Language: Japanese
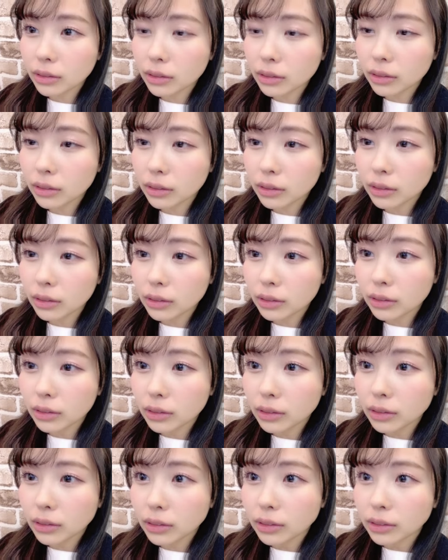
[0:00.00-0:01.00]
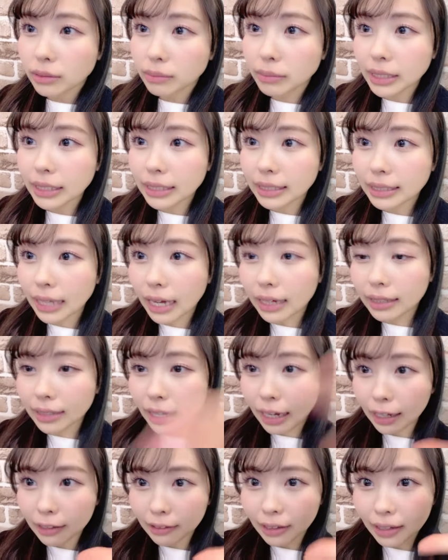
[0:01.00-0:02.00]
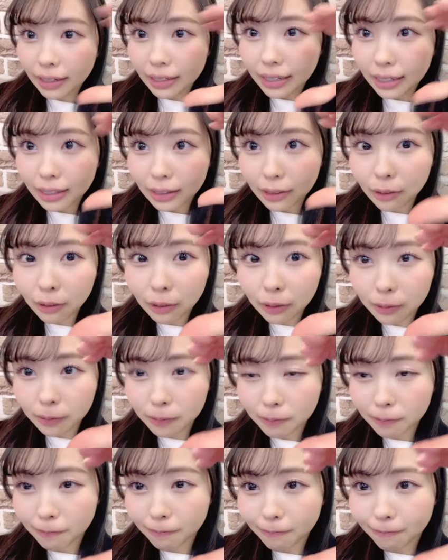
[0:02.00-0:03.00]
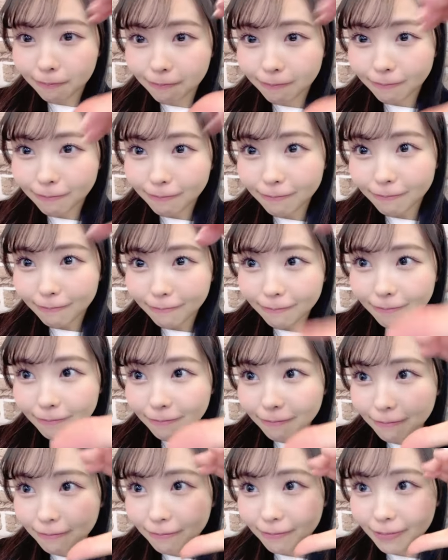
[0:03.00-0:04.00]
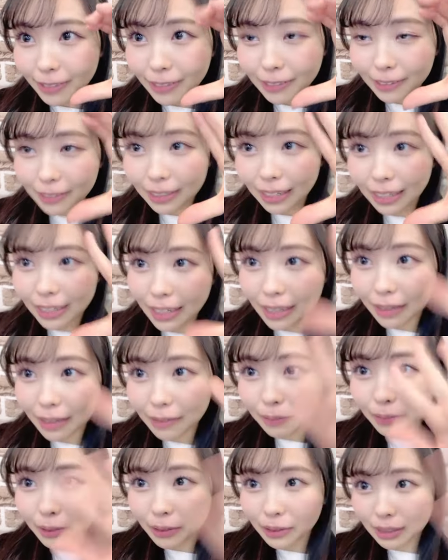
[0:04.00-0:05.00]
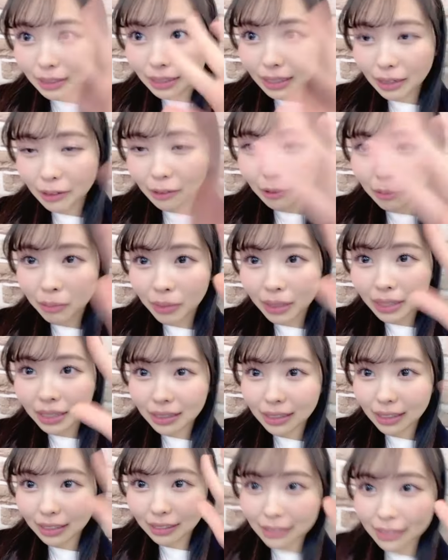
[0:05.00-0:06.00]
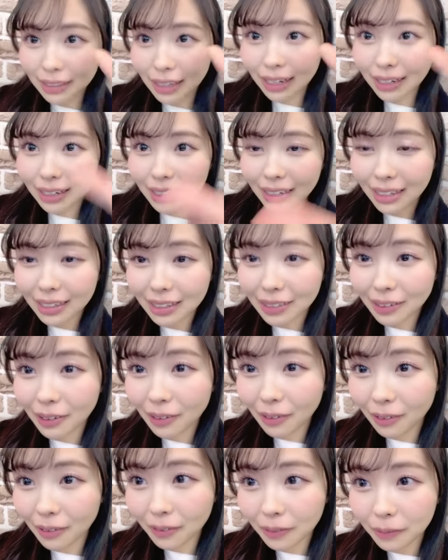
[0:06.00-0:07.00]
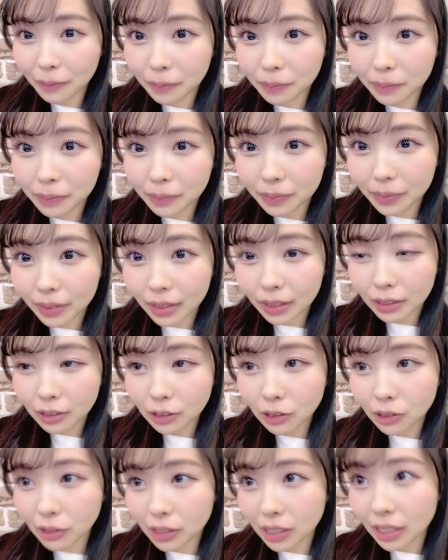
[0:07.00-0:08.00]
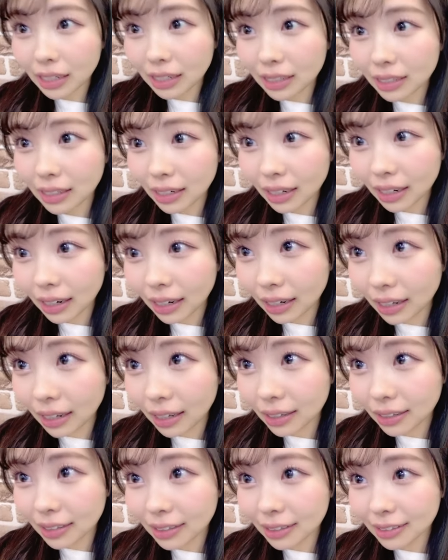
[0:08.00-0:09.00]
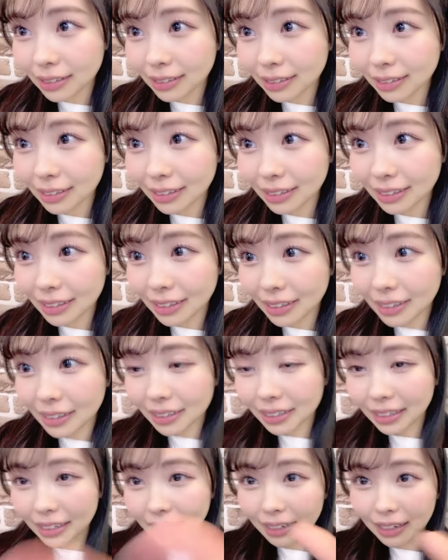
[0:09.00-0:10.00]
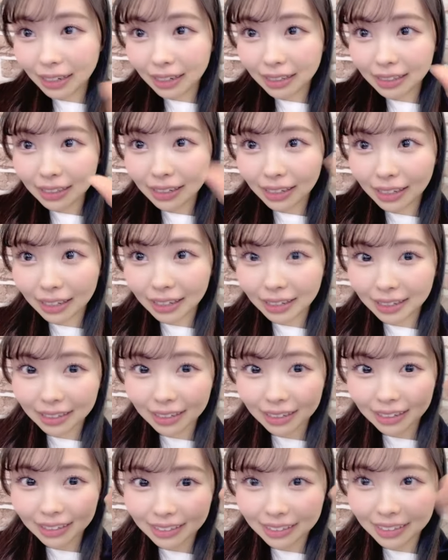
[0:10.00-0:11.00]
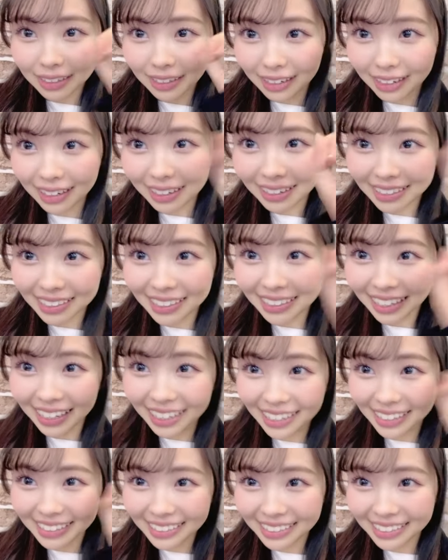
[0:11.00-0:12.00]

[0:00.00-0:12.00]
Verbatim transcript: 」みーたんハートありがとうだからりゅうさんレインボースターほんまにたくさんありがとう超キラキラやね100回記念やから100回記念